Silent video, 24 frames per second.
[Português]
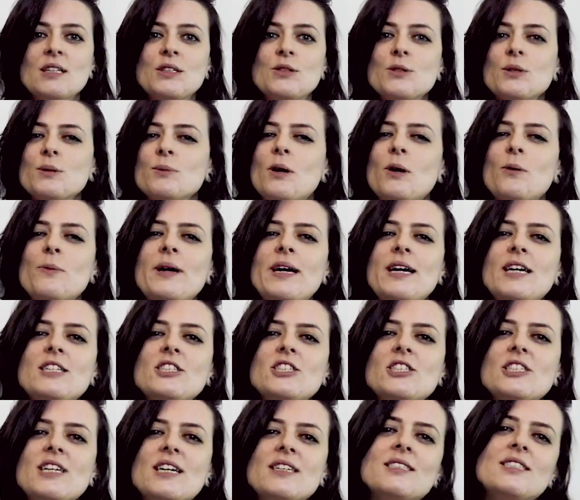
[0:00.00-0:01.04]

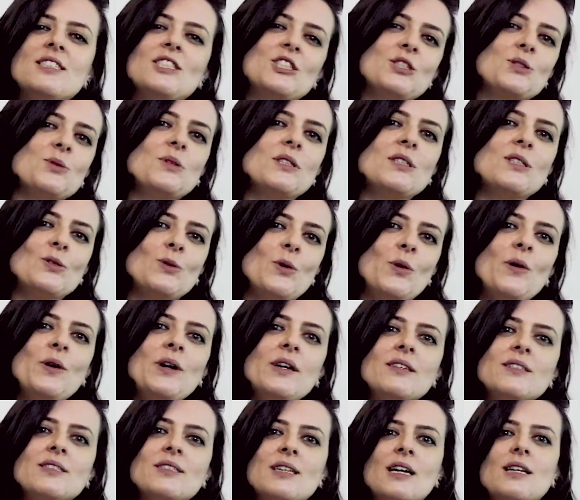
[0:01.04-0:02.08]
Normalmente, as
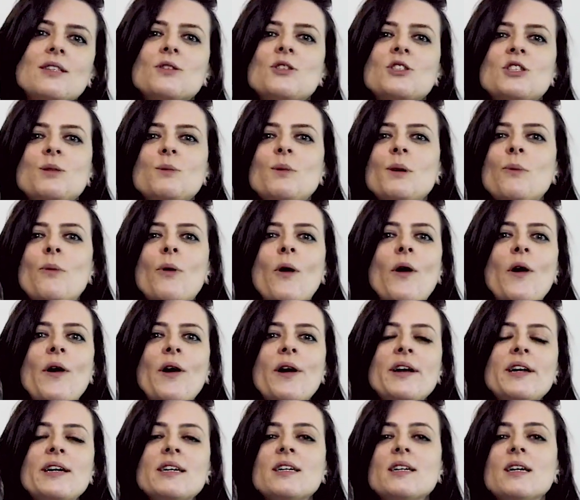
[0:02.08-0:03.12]
instituições, centros de
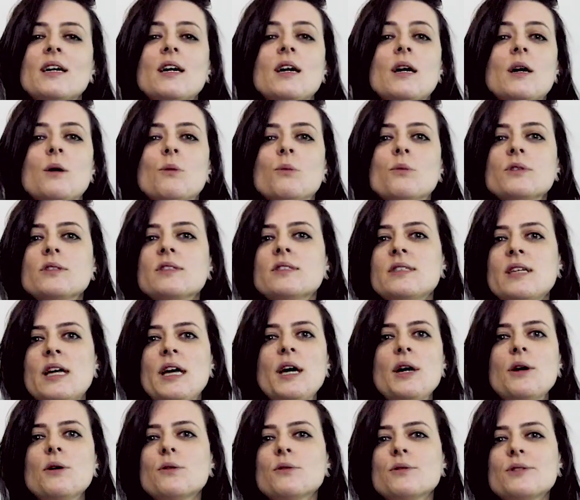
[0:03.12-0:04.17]
memória,
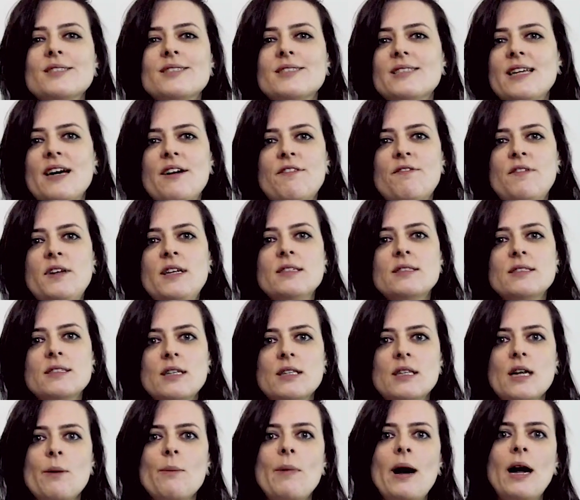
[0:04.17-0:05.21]
museus e afins
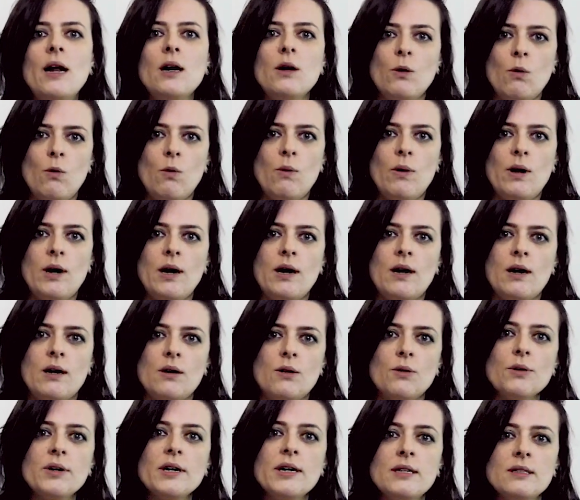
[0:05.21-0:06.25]
que trabalham com a
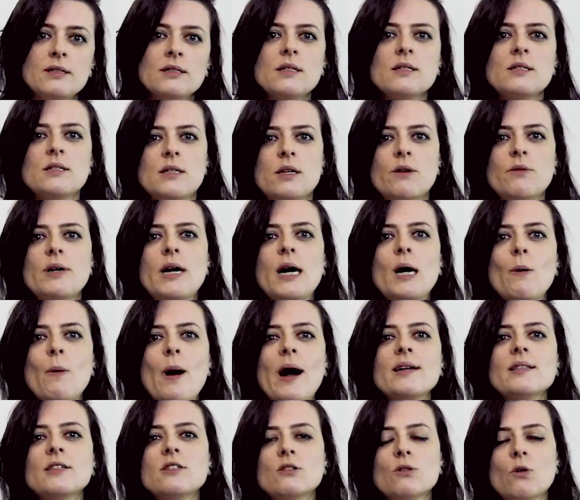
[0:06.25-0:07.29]
organização e a
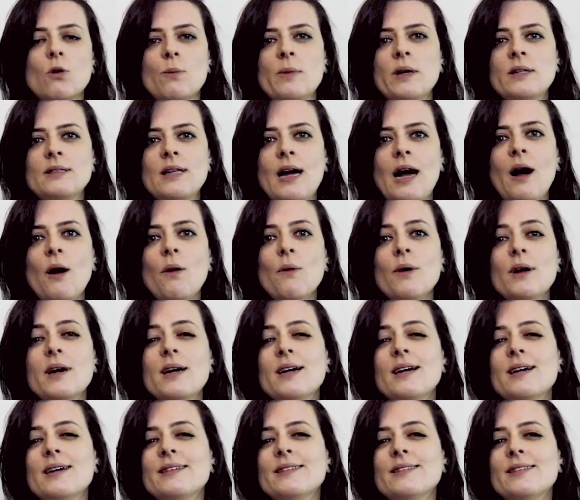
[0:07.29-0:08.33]
guarda documental
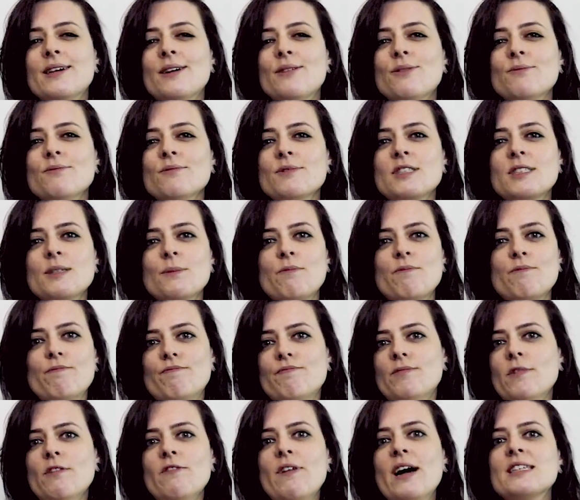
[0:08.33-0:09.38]
não, se,
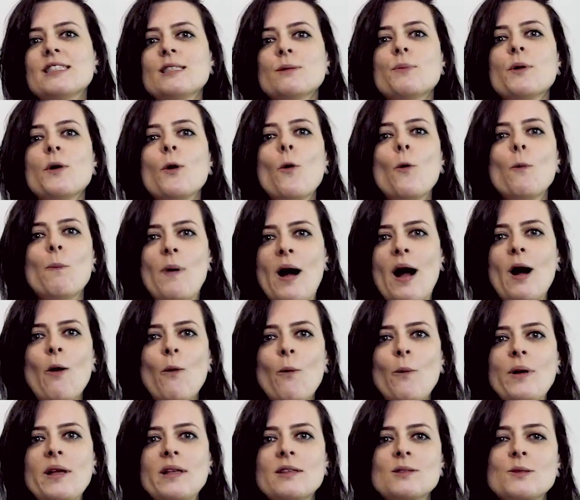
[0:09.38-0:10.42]
não vai se preocupar
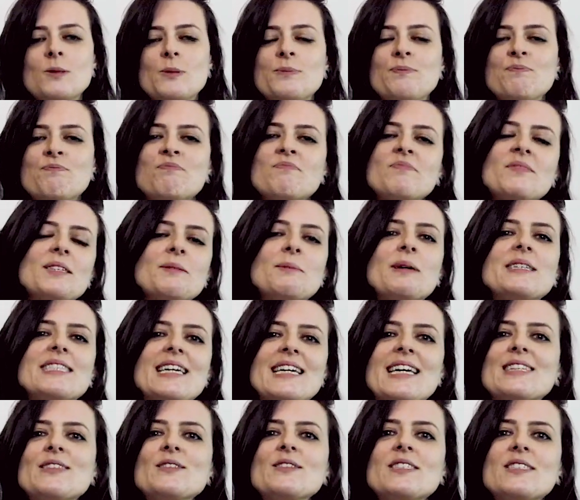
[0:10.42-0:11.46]
com isso. Mas
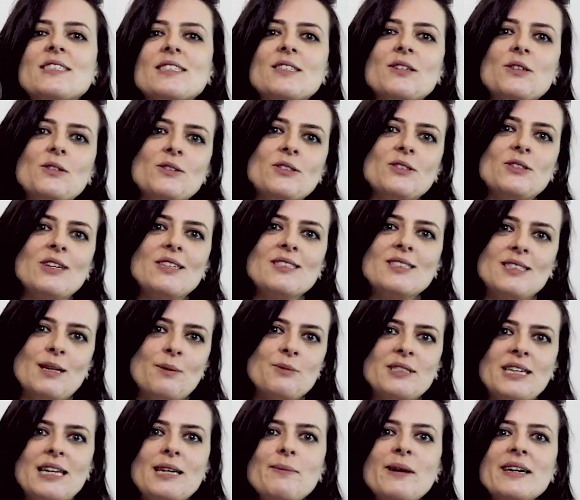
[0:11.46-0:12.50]
aqui no Círculo nós
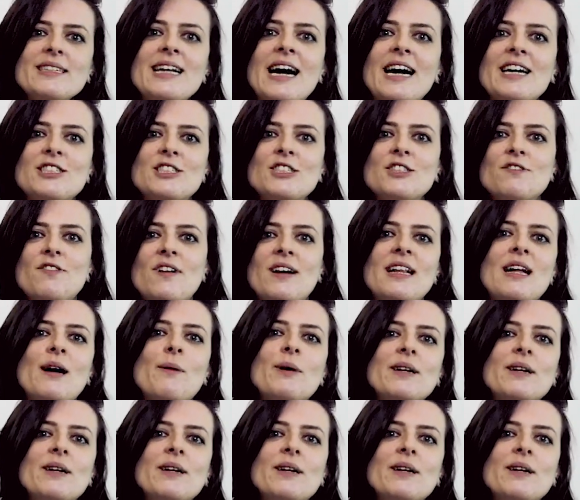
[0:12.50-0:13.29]
temos a liberdade de falar